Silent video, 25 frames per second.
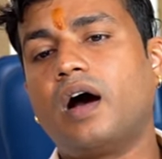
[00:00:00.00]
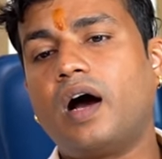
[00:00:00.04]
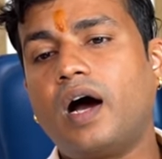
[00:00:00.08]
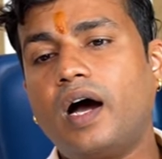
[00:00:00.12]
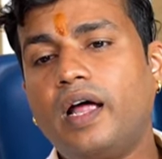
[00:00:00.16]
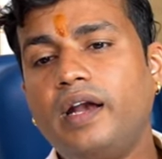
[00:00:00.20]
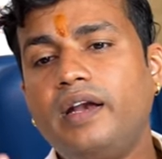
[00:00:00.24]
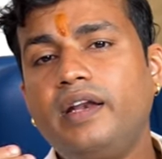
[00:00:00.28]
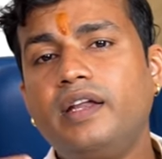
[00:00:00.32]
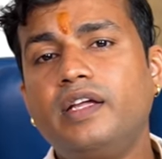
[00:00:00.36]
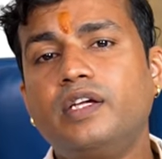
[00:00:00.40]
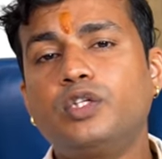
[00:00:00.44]

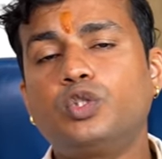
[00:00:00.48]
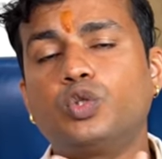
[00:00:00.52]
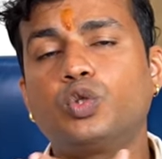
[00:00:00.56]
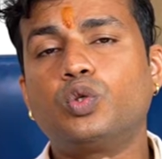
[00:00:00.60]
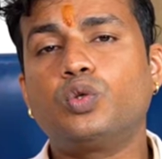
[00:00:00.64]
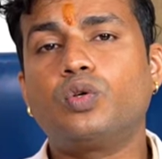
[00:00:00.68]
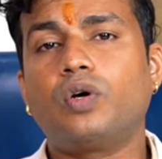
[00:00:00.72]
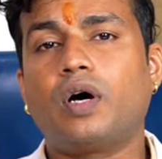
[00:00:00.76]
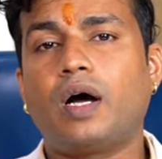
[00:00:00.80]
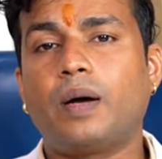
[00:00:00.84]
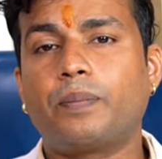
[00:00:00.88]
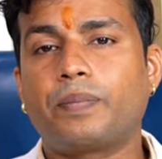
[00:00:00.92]
अन्य
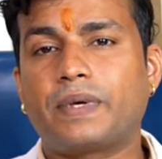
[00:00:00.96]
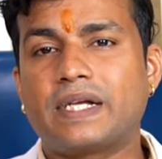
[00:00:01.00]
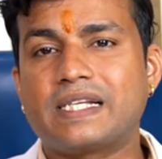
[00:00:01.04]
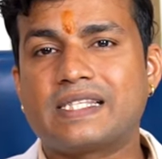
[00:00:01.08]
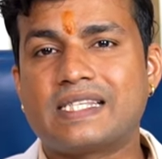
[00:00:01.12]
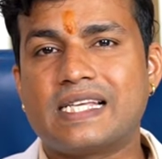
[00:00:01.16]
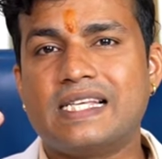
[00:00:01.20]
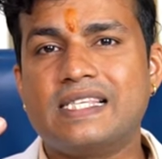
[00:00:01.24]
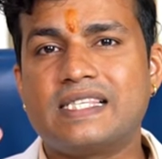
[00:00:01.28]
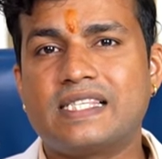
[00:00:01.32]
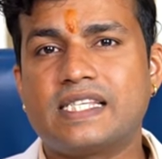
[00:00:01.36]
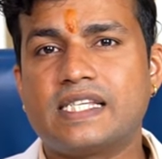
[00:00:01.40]
जो आपके
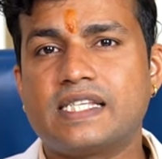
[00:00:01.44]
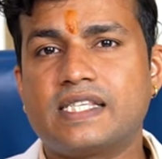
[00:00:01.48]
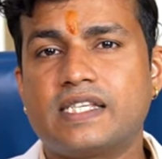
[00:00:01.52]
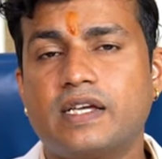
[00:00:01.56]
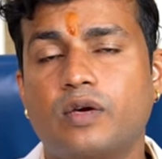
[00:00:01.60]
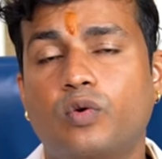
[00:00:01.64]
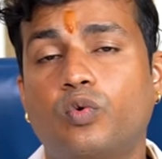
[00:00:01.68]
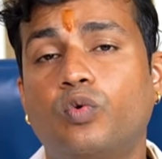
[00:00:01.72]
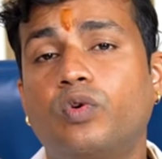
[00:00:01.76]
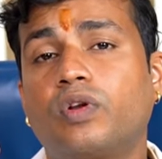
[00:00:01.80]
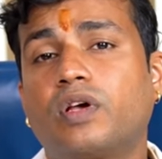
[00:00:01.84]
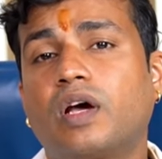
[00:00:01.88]
सेंसेस
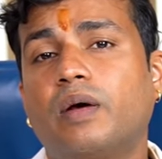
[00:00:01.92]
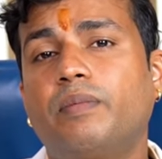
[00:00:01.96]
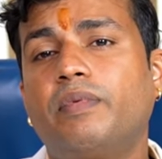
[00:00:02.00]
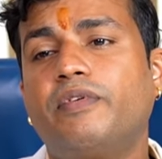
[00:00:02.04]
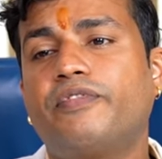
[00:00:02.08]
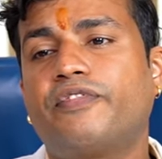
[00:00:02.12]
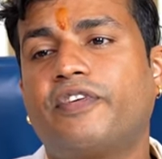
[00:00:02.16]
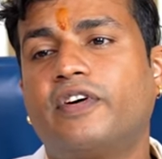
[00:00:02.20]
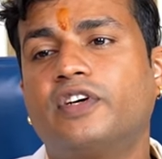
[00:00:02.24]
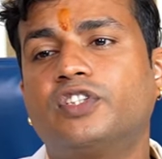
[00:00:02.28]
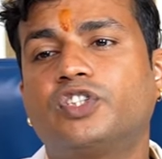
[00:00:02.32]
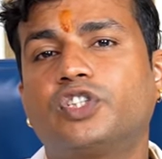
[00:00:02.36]
हैं उनका भी
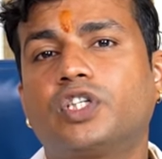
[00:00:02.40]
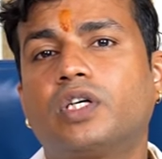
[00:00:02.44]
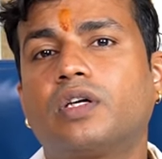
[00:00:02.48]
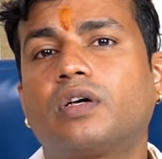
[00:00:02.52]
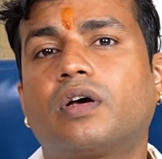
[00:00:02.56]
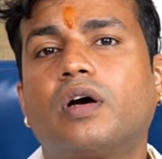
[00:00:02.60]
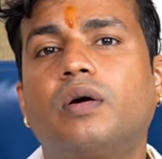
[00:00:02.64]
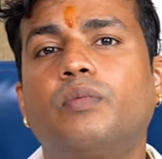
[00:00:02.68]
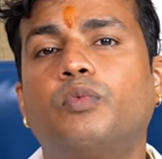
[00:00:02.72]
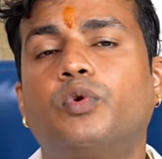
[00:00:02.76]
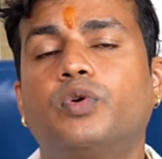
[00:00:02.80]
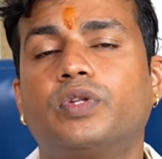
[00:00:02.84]
फंक्शन
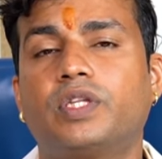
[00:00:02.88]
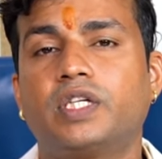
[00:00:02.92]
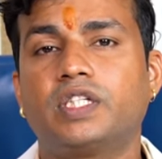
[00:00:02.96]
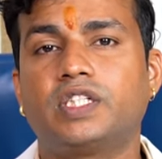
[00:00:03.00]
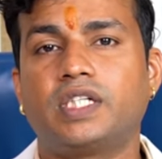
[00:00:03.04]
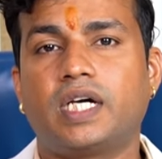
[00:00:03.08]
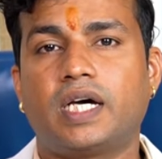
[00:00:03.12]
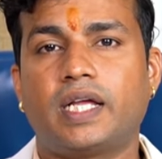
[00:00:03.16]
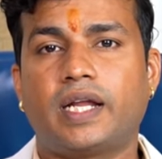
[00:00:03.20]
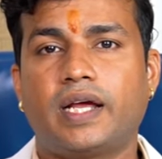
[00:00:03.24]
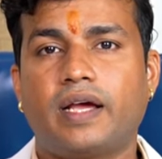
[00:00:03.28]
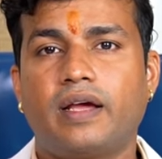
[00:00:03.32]
कम होते
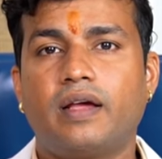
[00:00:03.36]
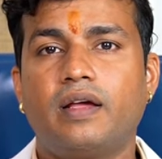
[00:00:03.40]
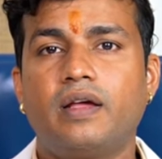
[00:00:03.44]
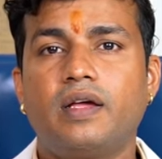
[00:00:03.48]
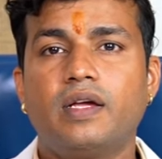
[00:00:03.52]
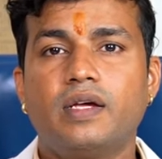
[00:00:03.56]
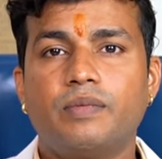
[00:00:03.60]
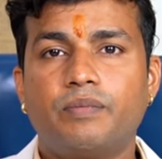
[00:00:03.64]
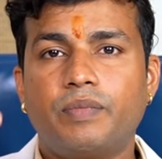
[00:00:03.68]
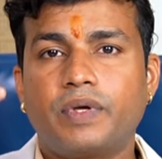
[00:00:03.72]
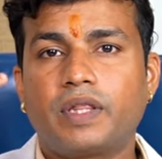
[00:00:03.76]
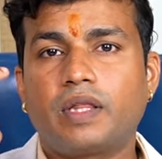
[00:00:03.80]
जा रहा है
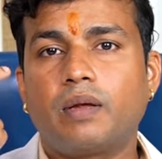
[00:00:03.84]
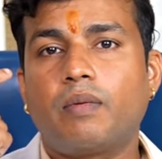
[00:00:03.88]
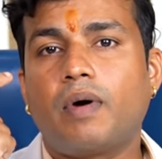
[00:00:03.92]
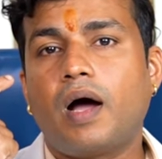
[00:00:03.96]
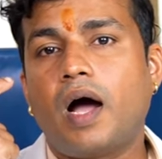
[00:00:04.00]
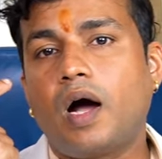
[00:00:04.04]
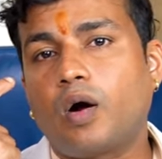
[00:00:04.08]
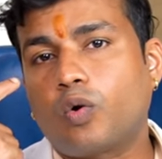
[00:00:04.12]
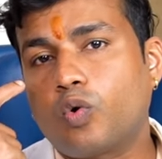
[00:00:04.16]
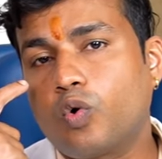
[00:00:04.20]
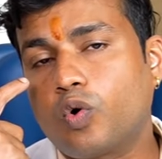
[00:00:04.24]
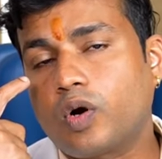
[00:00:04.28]
मतलब
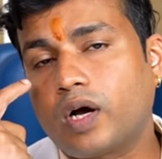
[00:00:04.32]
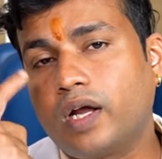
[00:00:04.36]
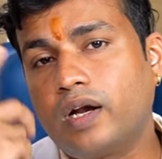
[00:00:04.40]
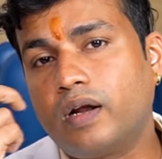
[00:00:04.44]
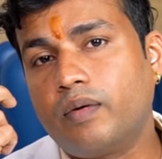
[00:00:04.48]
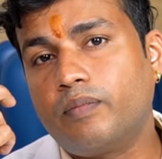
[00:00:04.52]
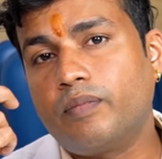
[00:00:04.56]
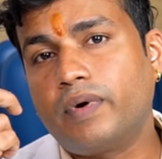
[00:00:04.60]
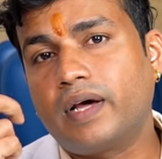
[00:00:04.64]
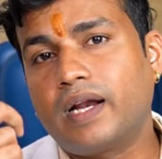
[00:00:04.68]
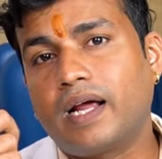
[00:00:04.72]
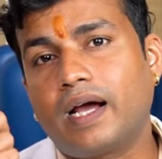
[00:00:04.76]
आंखों का
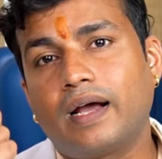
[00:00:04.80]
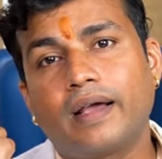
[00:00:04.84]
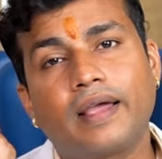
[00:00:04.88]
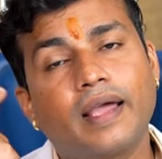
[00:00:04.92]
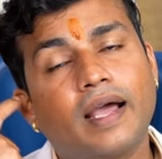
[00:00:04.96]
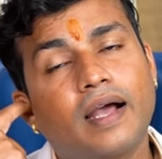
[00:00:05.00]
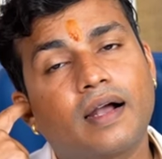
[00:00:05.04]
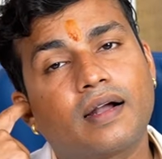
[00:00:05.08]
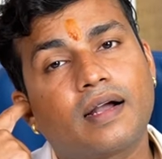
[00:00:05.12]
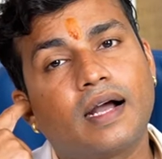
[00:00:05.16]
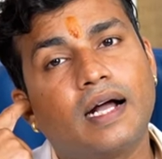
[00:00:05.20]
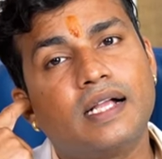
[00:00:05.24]
नंबर आ
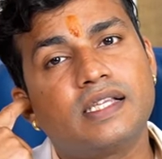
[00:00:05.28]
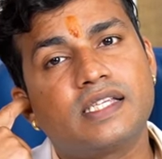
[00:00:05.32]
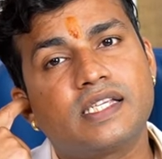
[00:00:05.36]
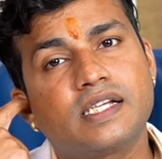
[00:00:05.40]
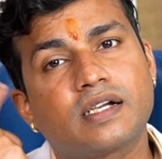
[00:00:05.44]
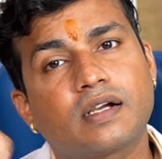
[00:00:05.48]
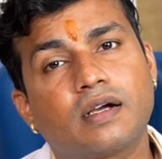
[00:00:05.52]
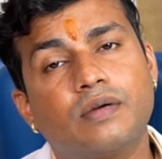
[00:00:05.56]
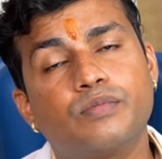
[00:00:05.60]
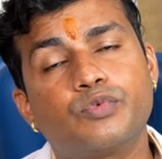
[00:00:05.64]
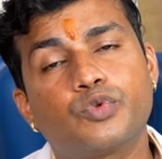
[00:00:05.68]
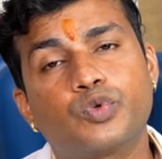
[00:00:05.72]
गया कान
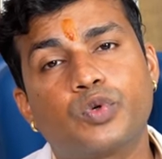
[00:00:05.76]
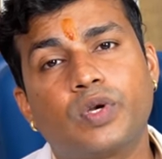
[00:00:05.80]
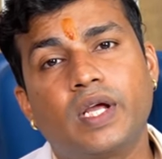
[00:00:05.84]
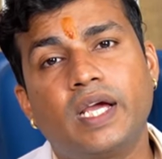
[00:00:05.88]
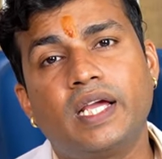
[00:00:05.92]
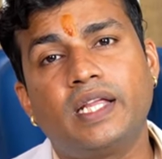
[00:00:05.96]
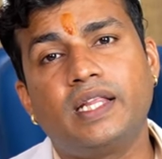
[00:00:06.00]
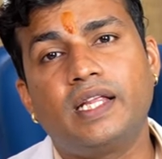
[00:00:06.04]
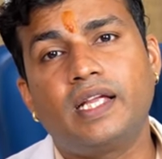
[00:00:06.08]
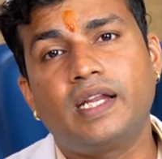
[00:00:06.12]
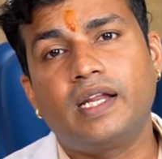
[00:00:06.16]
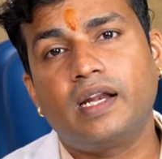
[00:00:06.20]
से कम
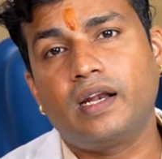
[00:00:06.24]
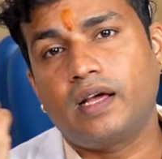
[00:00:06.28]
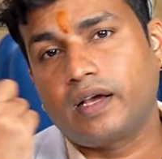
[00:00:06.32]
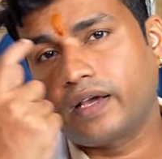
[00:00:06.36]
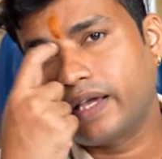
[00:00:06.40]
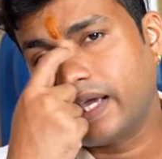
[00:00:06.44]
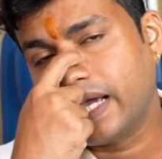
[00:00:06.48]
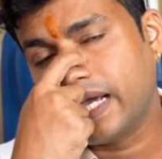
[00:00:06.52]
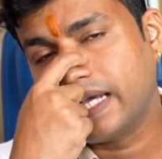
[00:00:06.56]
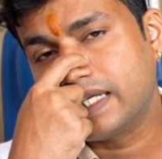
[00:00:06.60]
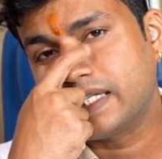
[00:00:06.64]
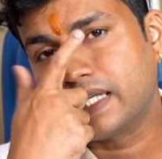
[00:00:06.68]
सुनाई देने लग
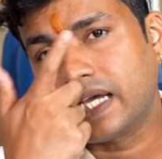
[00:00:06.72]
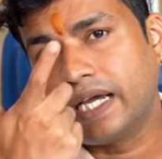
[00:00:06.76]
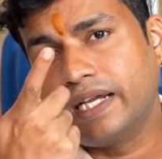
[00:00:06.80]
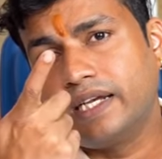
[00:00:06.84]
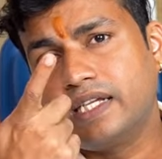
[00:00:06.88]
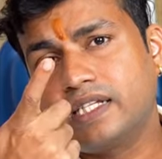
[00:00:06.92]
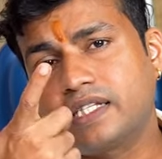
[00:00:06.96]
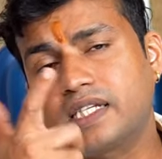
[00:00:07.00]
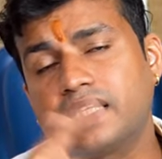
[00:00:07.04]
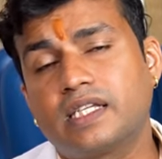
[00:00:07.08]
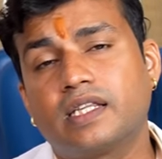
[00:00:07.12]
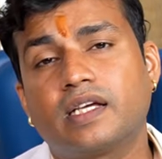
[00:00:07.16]
गया है
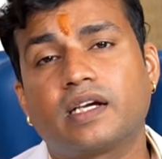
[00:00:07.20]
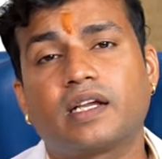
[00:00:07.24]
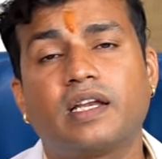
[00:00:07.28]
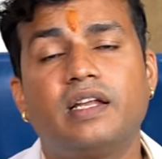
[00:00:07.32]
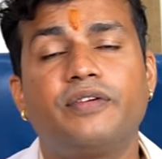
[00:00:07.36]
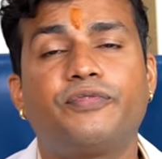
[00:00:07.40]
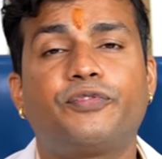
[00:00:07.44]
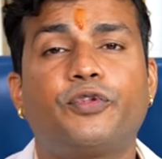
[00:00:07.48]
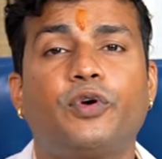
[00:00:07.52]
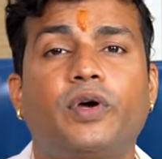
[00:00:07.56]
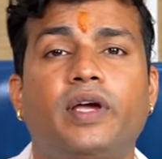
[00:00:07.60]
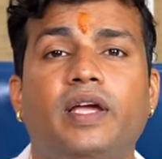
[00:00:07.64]
साइनस की
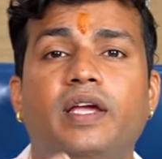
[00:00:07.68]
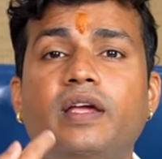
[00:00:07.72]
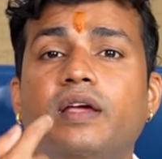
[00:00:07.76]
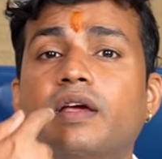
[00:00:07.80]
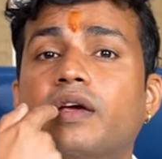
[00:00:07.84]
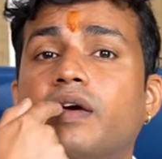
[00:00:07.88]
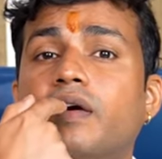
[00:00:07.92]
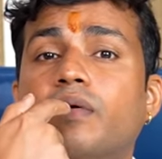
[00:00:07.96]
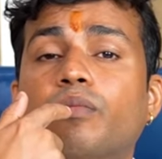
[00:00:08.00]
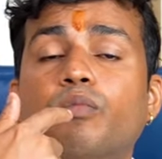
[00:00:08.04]
तकलीफ तो आई